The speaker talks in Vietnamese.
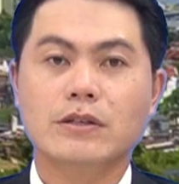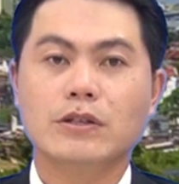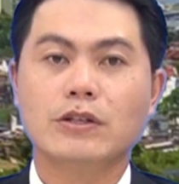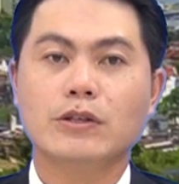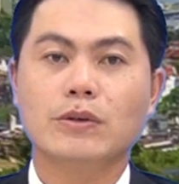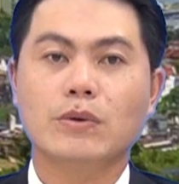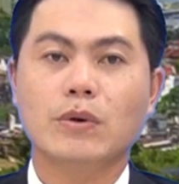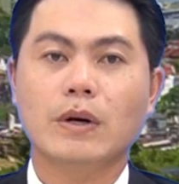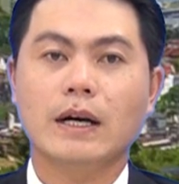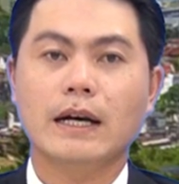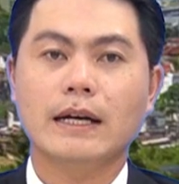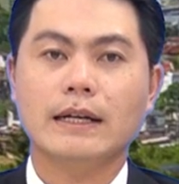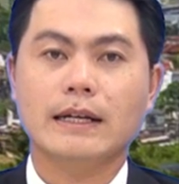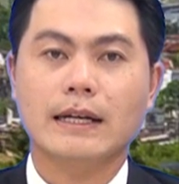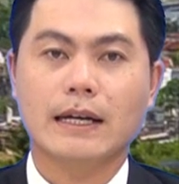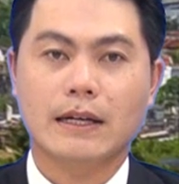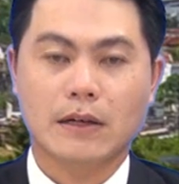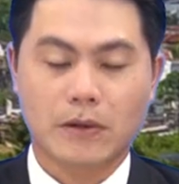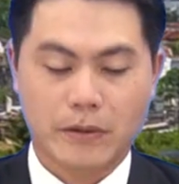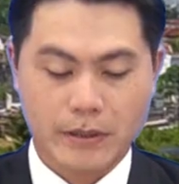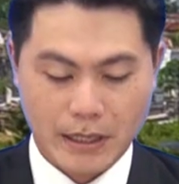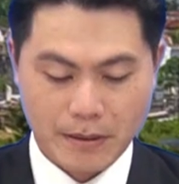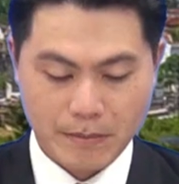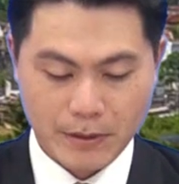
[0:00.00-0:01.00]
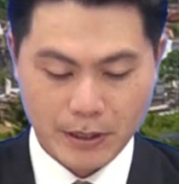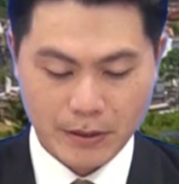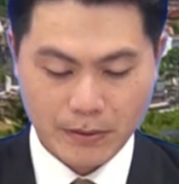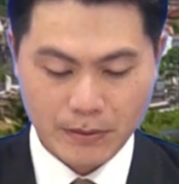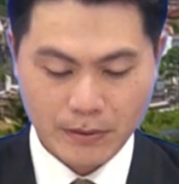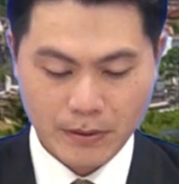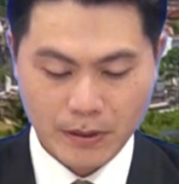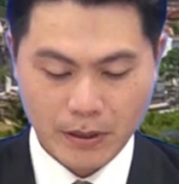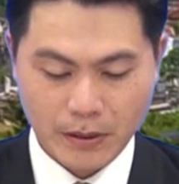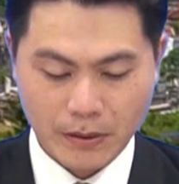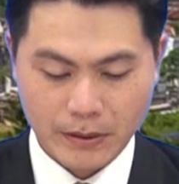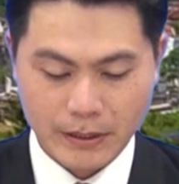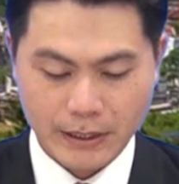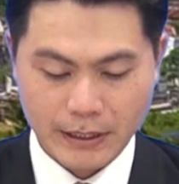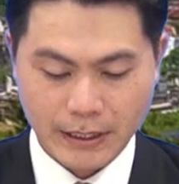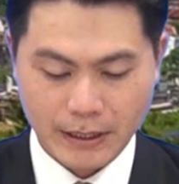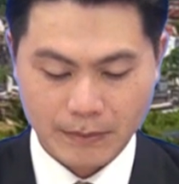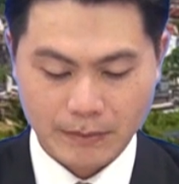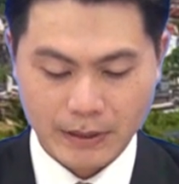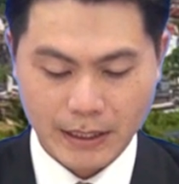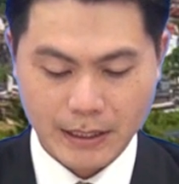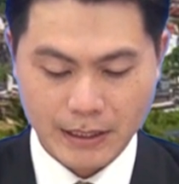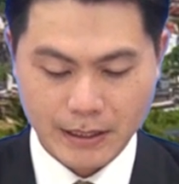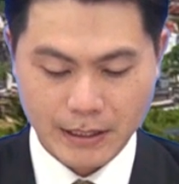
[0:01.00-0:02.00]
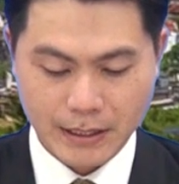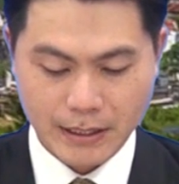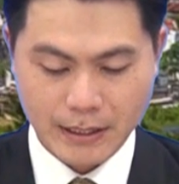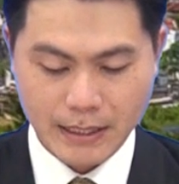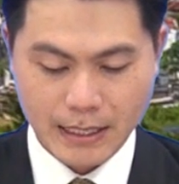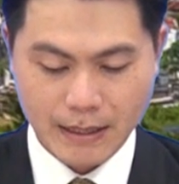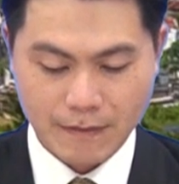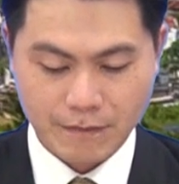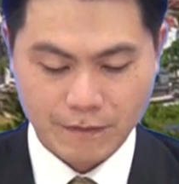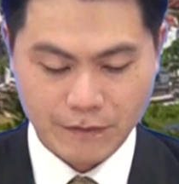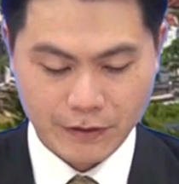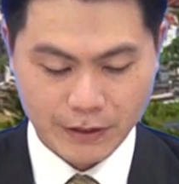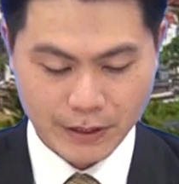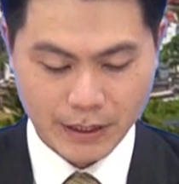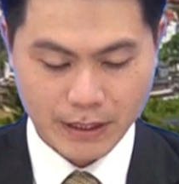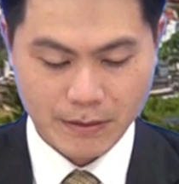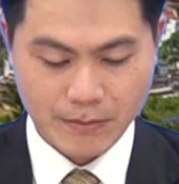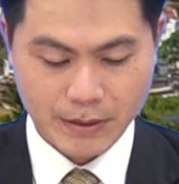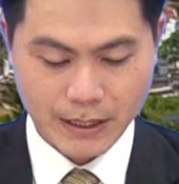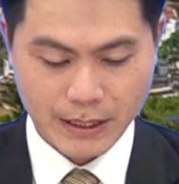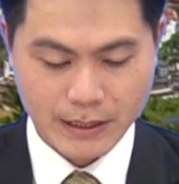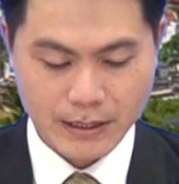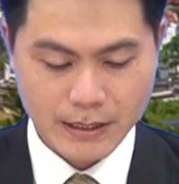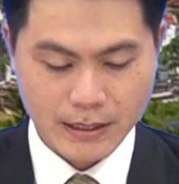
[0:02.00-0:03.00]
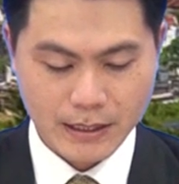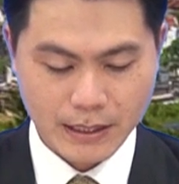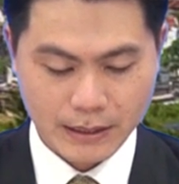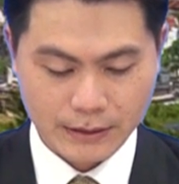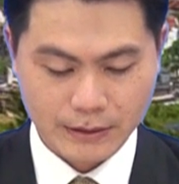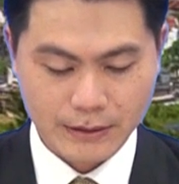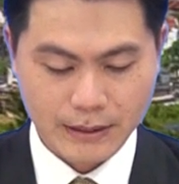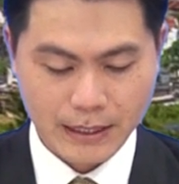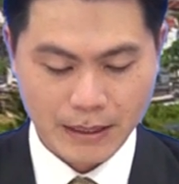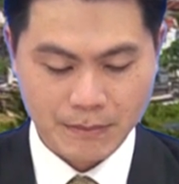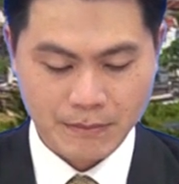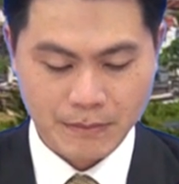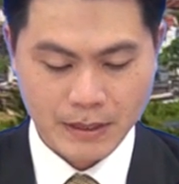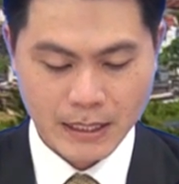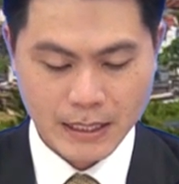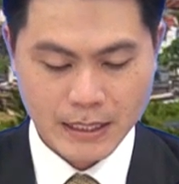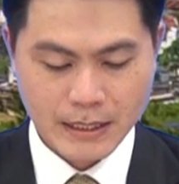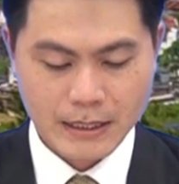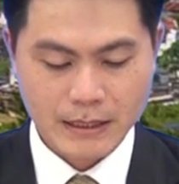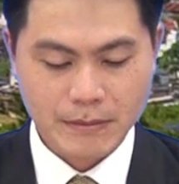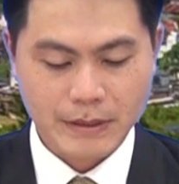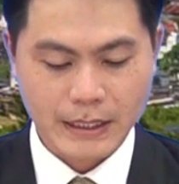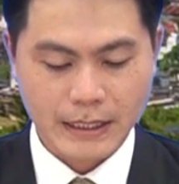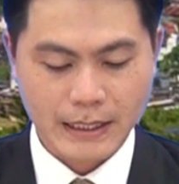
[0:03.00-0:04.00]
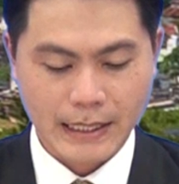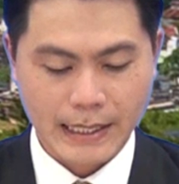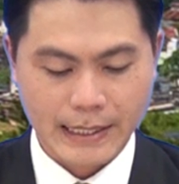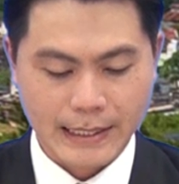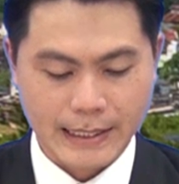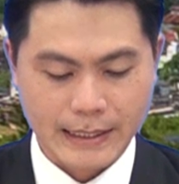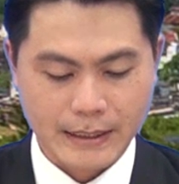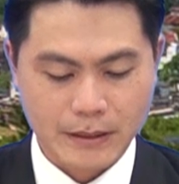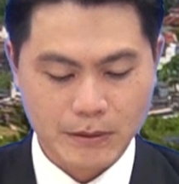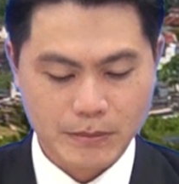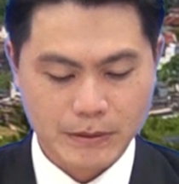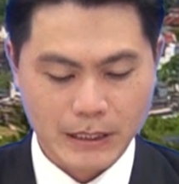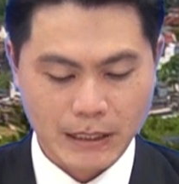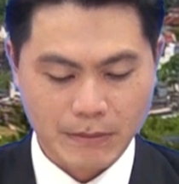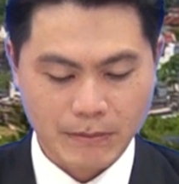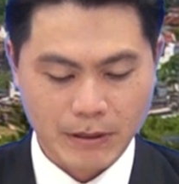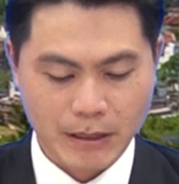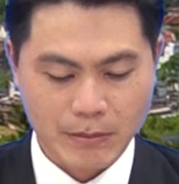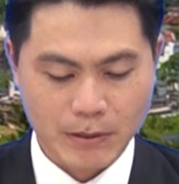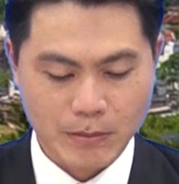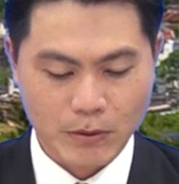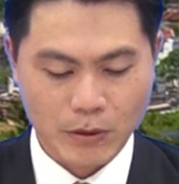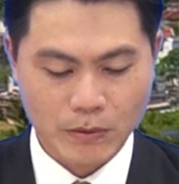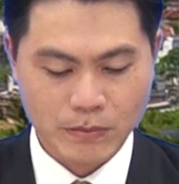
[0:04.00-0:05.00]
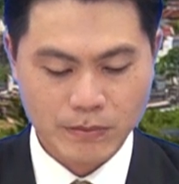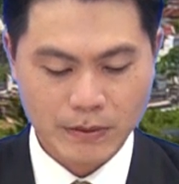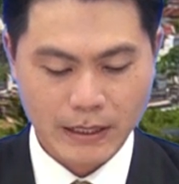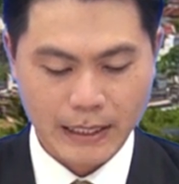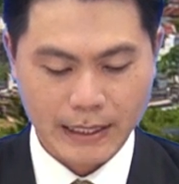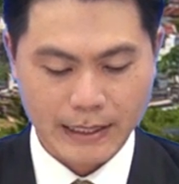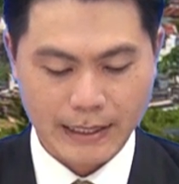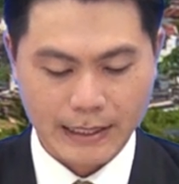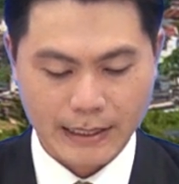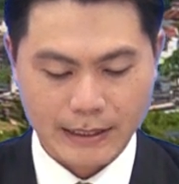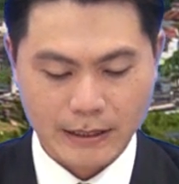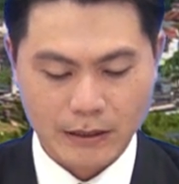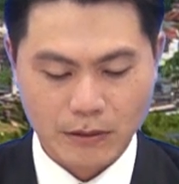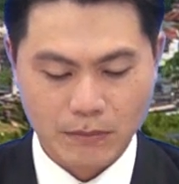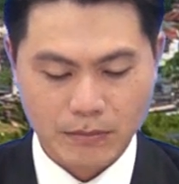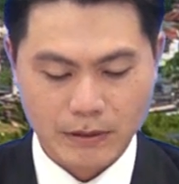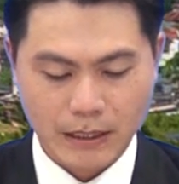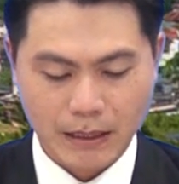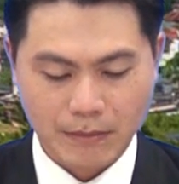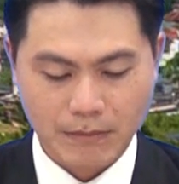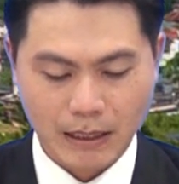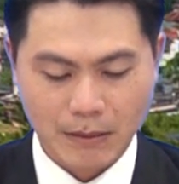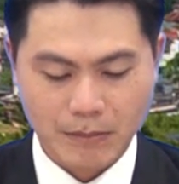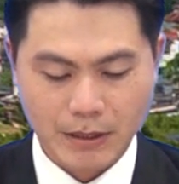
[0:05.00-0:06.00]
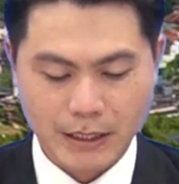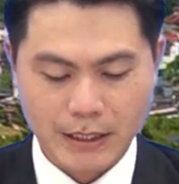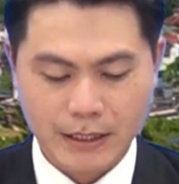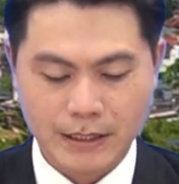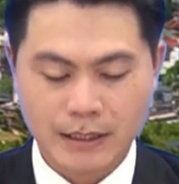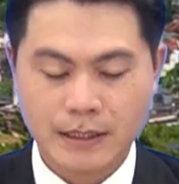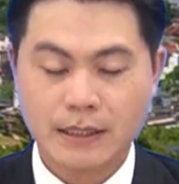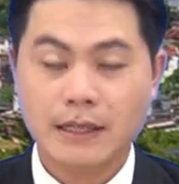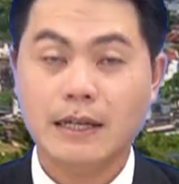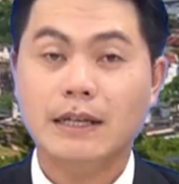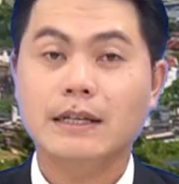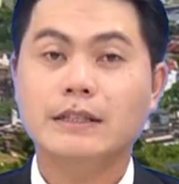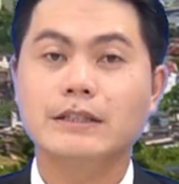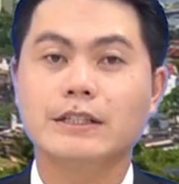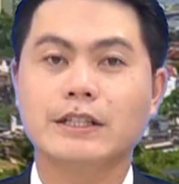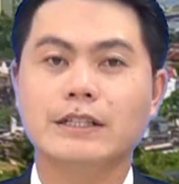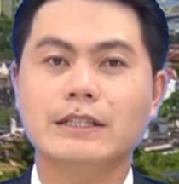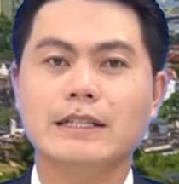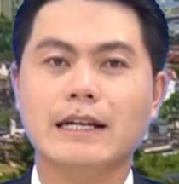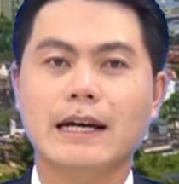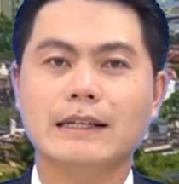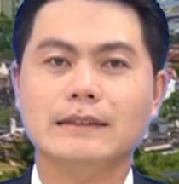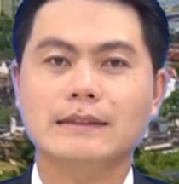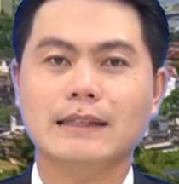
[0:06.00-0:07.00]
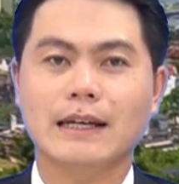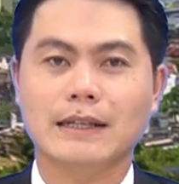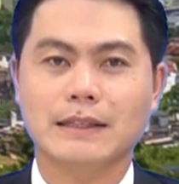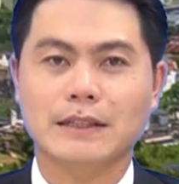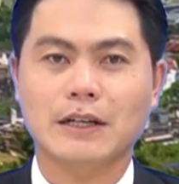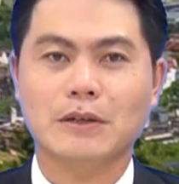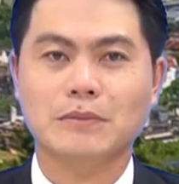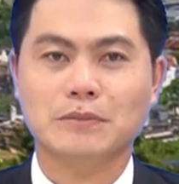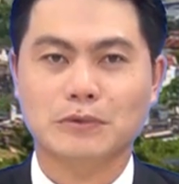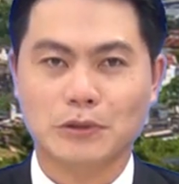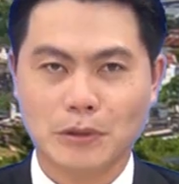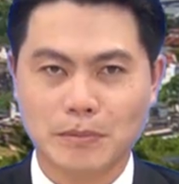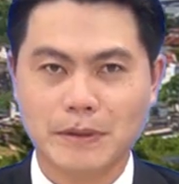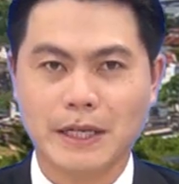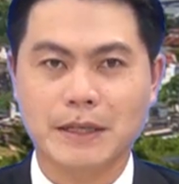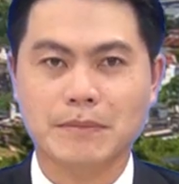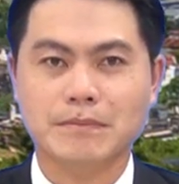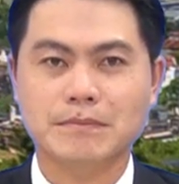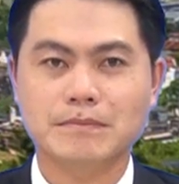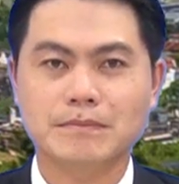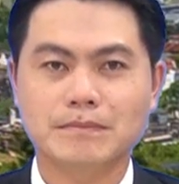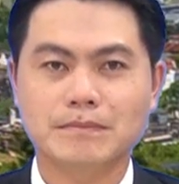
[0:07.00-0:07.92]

Vừa qua, Đại hội đại biểu Hội Liên hiệp Thanh niên Việt Nam phường Vĩnh Mỹ lần thứ 5, nhiệm kỳ 2024-2029 diễn ra thành công tốt đẹp.